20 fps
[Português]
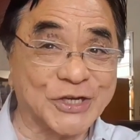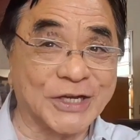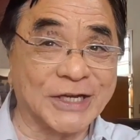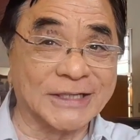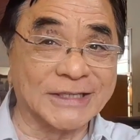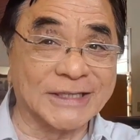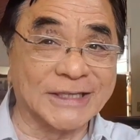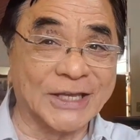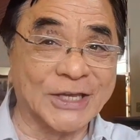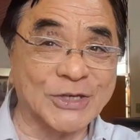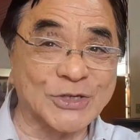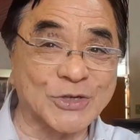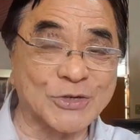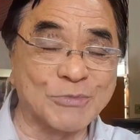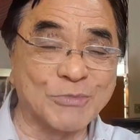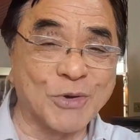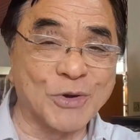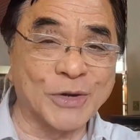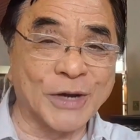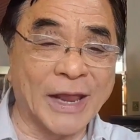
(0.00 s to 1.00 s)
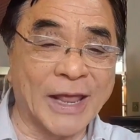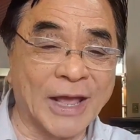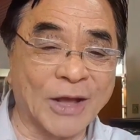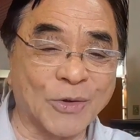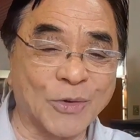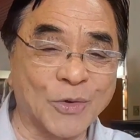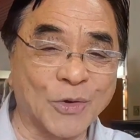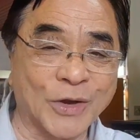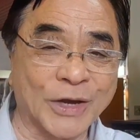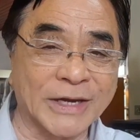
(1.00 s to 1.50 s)
gigantesco,
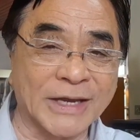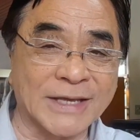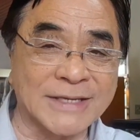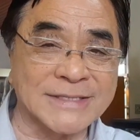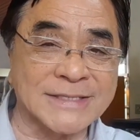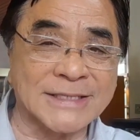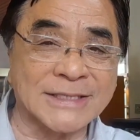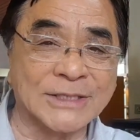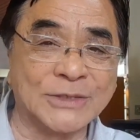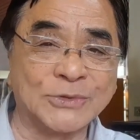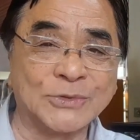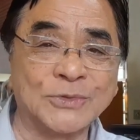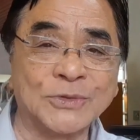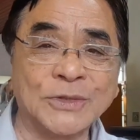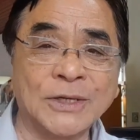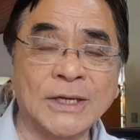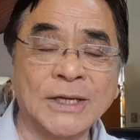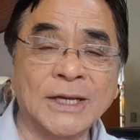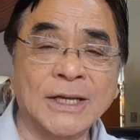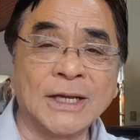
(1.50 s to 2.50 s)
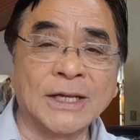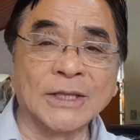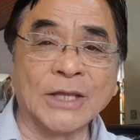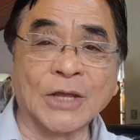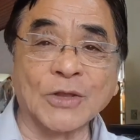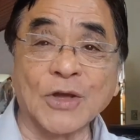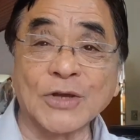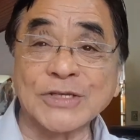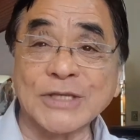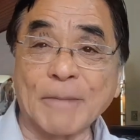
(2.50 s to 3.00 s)
boneco, criação
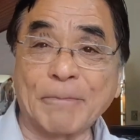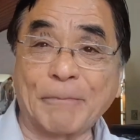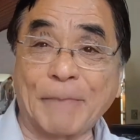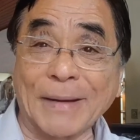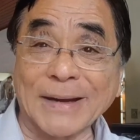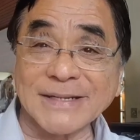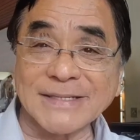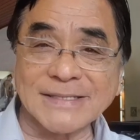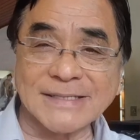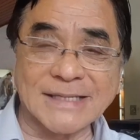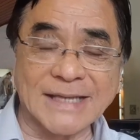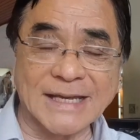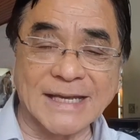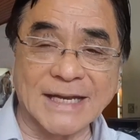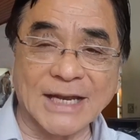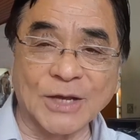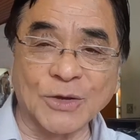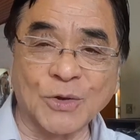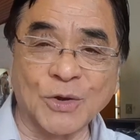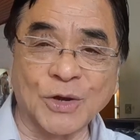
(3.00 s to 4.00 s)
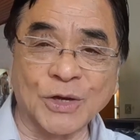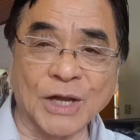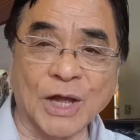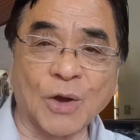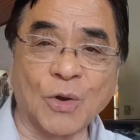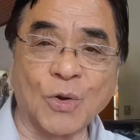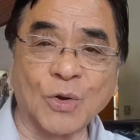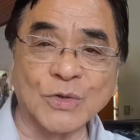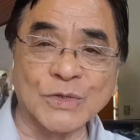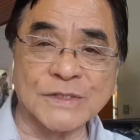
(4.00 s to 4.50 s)
da nossa parceira
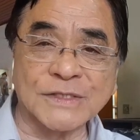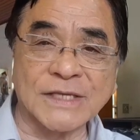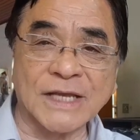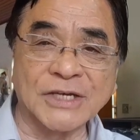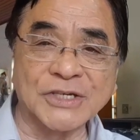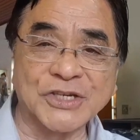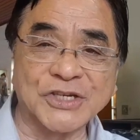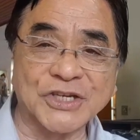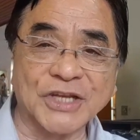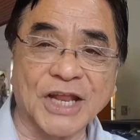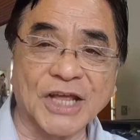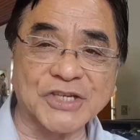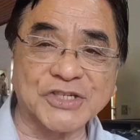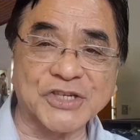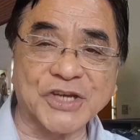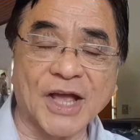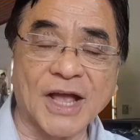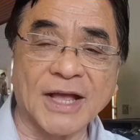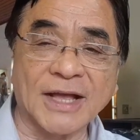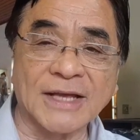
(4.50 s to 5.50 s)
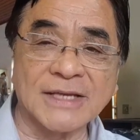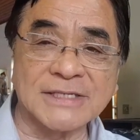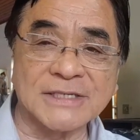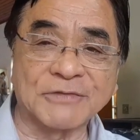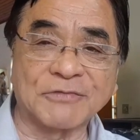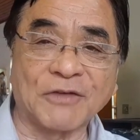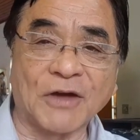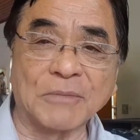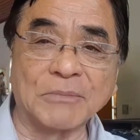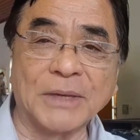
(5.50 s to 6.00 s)
agora, Rosângela Chagas
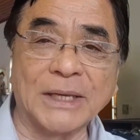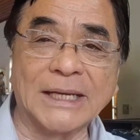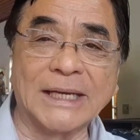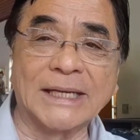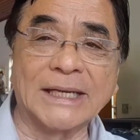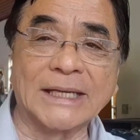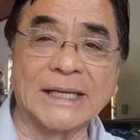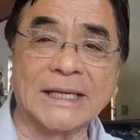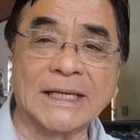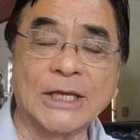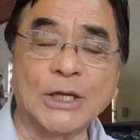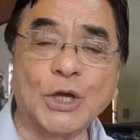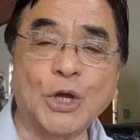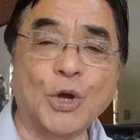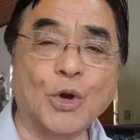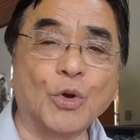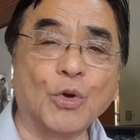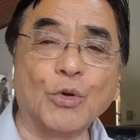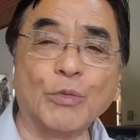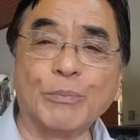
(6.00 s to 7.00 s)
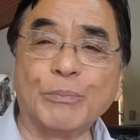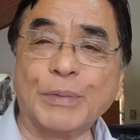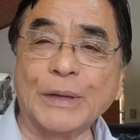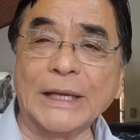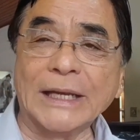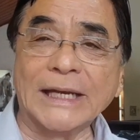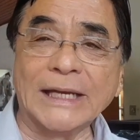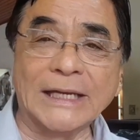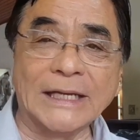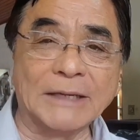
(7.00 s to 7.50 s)
e família, o
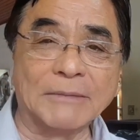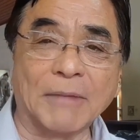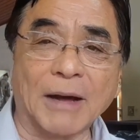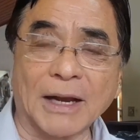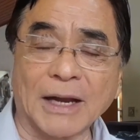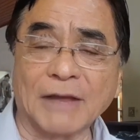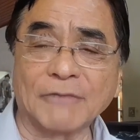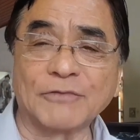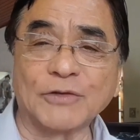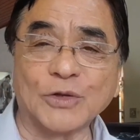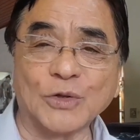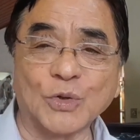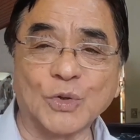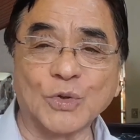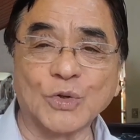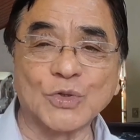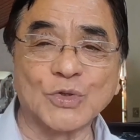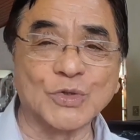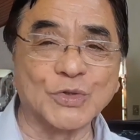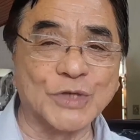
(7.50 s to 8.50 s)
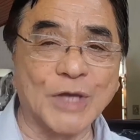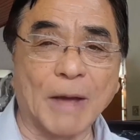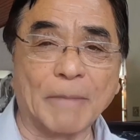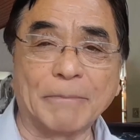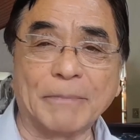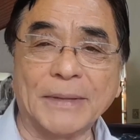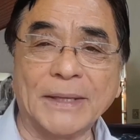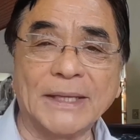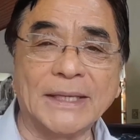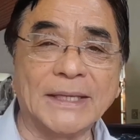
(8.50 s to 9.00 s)
Billy maravilhoso e a
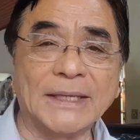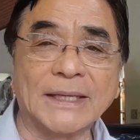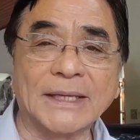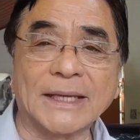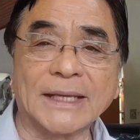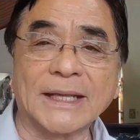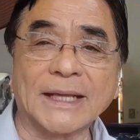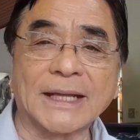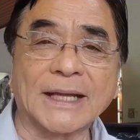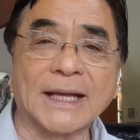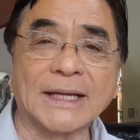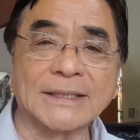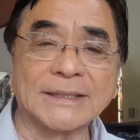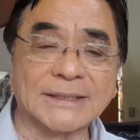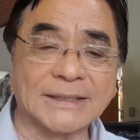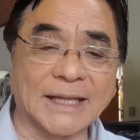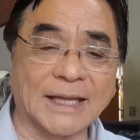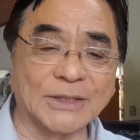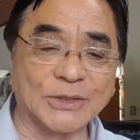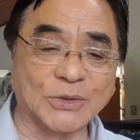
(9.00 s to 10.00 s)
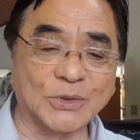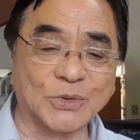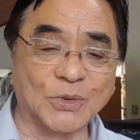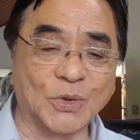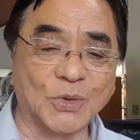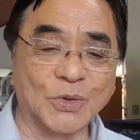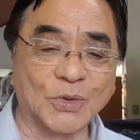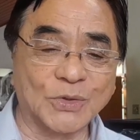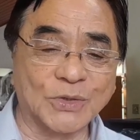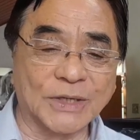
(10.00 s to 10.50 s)
Bia
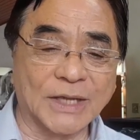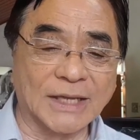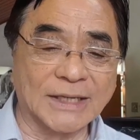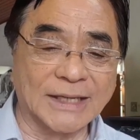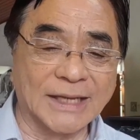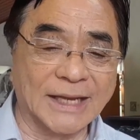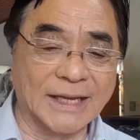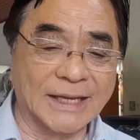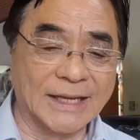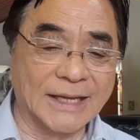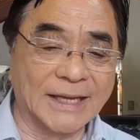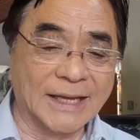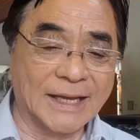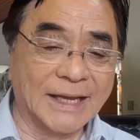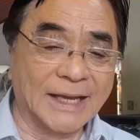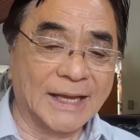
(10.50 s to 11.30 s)
encantadora, né?